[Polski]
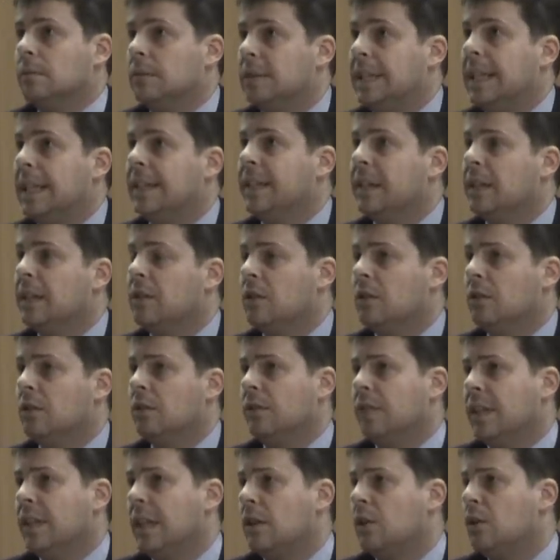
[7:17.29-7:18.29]
danego
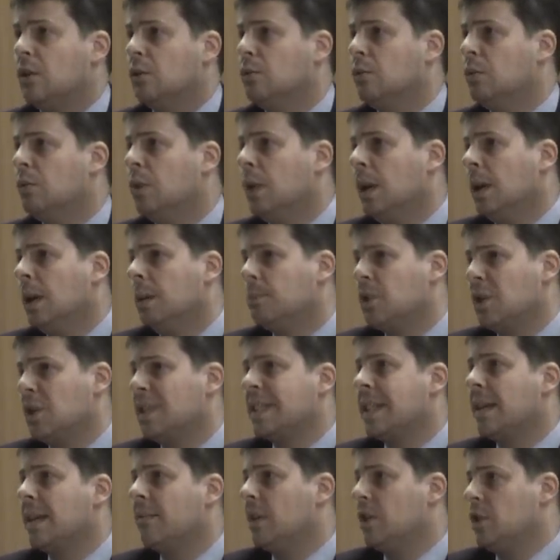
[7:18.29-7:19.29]
narodu
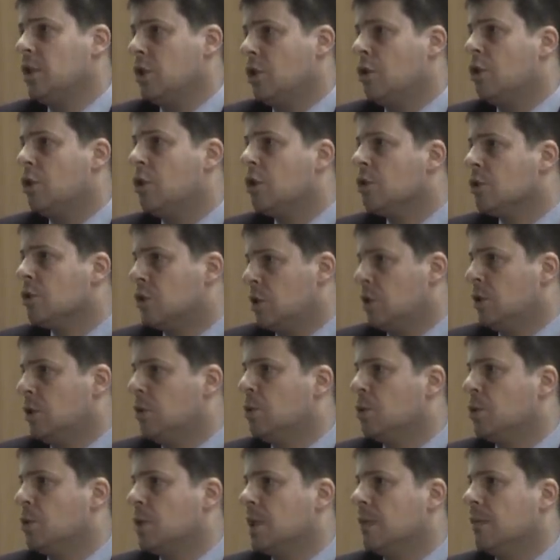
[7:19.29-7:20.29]
przedstawiać jako
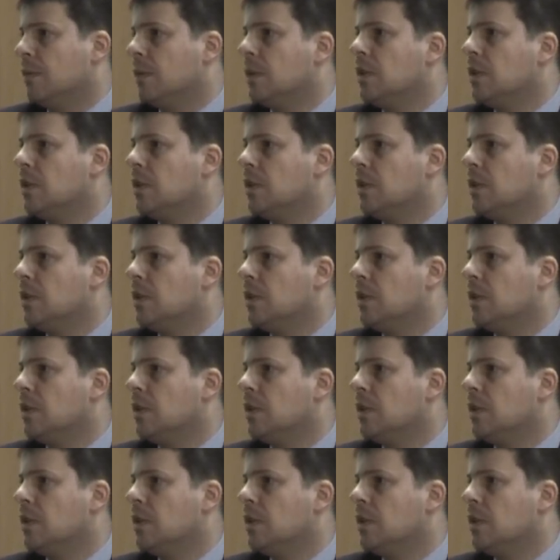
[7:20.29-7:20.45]
konstytucję.